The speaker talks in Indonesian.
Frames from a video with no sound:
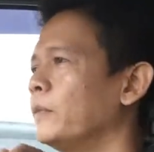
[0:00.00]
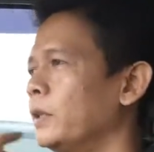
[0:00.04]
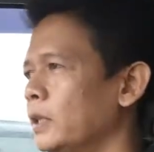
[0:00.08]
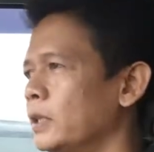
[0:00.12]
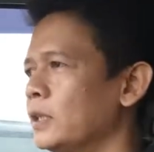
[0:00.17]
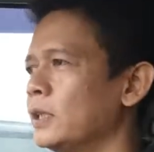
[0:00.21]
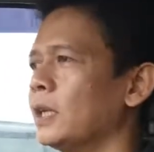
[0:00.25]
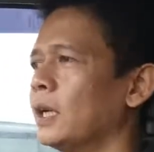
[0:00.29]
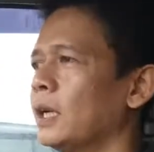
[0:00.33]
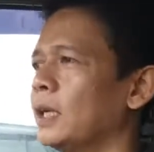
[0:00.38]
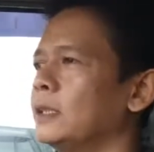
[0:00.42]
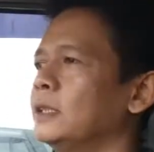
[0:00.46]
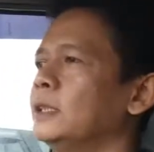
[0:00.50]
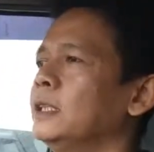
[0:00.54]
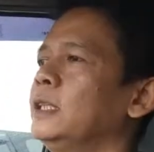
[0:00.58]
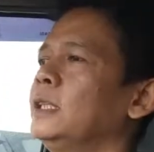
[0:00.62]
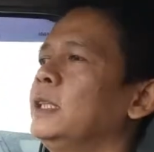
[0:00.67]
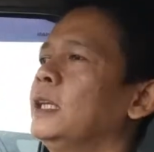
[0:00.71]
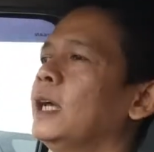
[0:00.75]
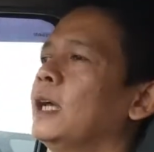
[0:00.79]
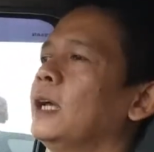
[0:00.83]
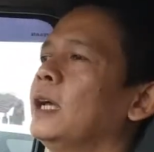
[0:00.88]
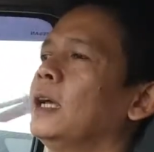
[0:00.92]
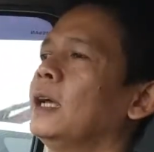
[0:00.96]

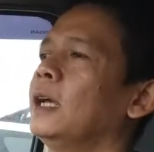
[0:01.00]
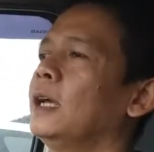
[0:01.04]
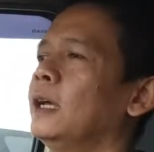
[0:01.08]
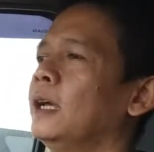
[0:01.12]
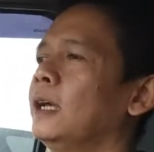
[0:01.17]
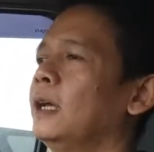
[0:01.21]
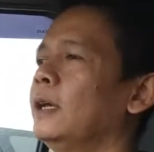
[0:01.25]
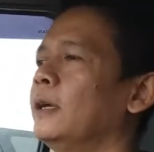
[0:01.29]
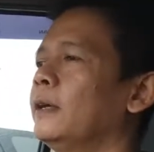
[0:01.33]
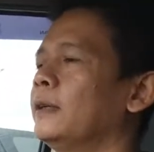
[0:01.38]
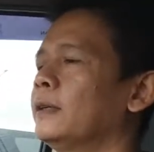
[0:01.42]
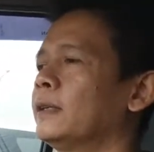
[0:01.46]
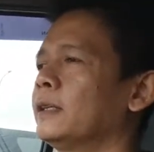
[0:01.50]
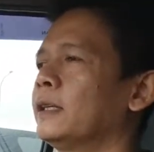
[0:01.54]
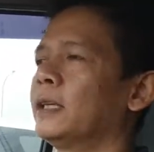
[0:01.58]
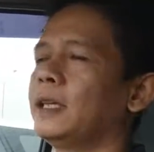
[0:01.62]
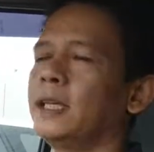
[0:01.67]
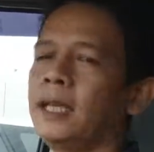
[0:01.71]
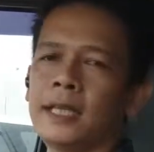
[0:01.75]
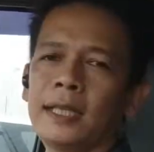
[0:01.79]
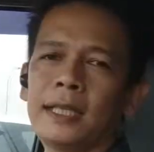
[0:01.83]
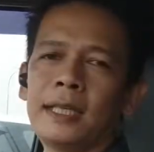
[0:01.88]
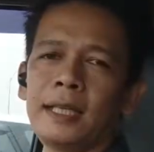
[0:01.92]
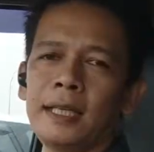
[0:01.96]
instalasinya
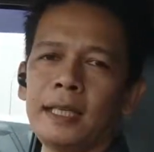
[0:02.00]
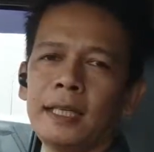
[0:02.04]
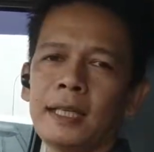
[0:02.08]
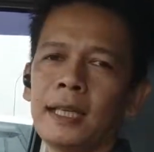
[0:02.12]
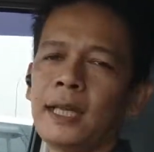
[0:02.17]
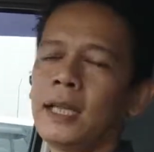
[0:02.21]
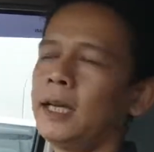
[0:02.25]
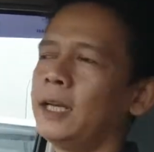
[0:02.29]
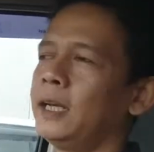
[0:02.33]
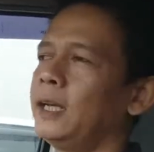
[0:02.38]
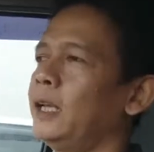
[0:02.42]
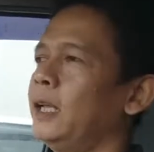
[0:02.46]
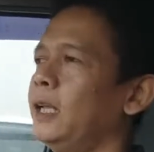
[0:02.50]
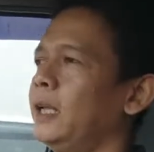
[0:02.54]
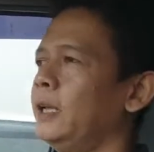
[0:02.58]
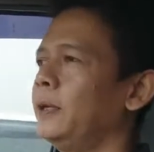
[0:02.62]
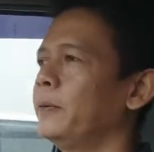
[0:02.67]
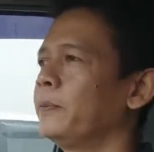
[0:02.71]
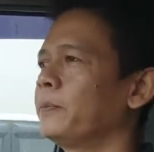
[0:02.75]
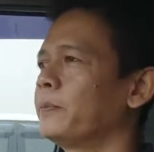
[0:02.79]
kegiatan kita hari ini